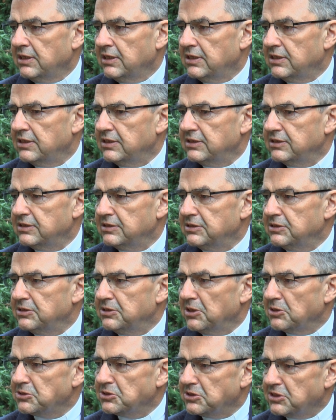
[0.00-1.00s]
y,
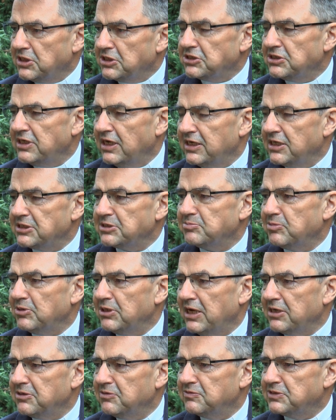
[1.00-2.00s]
no co też dla nas
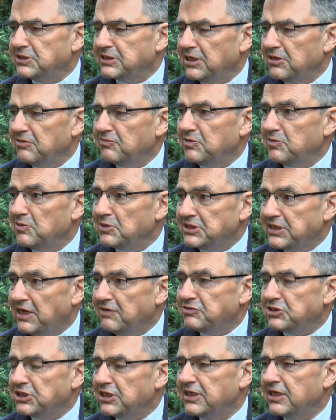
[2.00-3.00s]
Polaków stanowiło
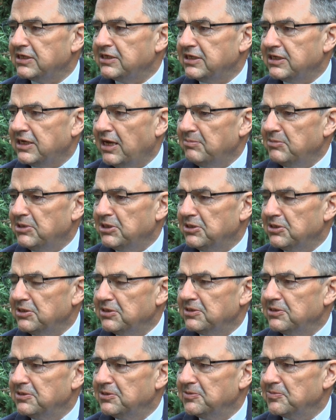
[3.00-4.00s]
zawsze taki kamień,
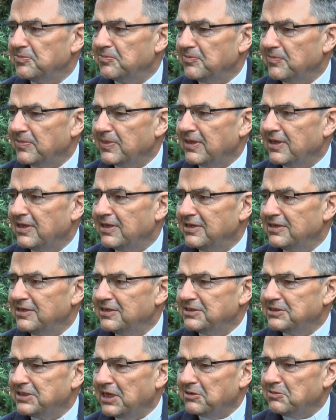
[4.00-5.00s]
y,
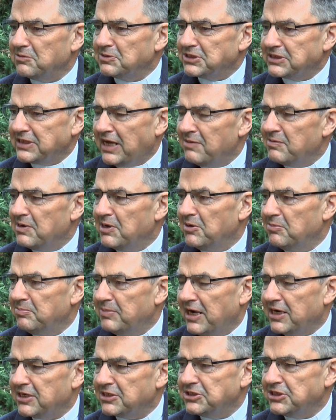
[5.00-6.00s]
taką skałę
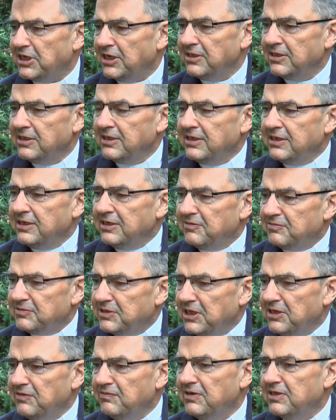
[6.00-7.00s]
oparcia. W
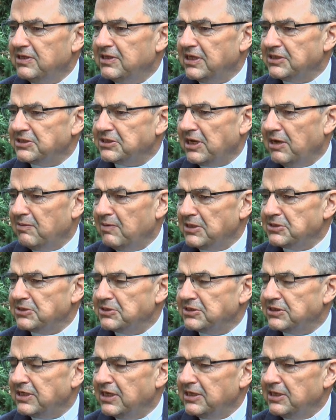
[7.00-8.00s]
tej chwili ta skała
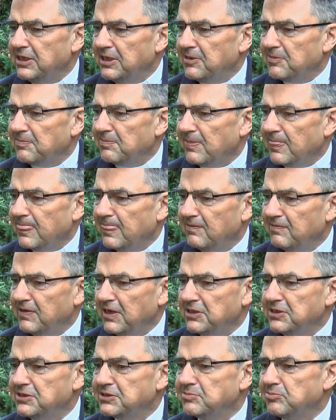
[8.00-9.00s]
zostaje no w
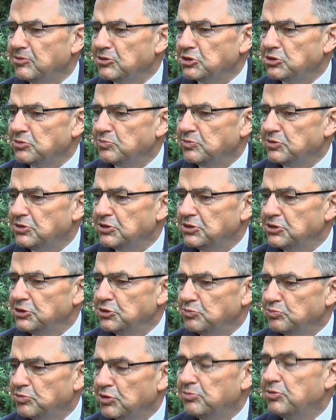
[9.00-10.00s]
jakiś sposób,
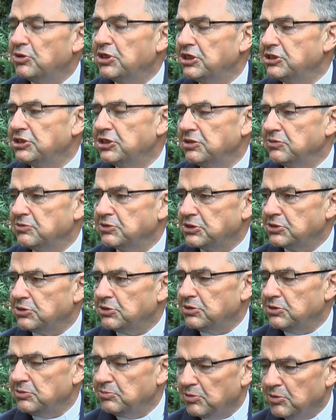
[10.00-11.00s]
próbuje się ją,
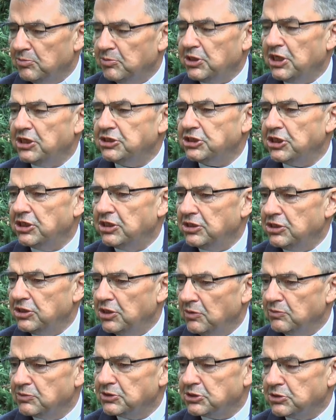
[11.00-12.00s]
próbuje się
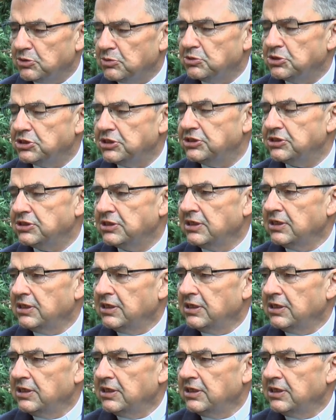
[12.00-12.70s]
ją skruszyć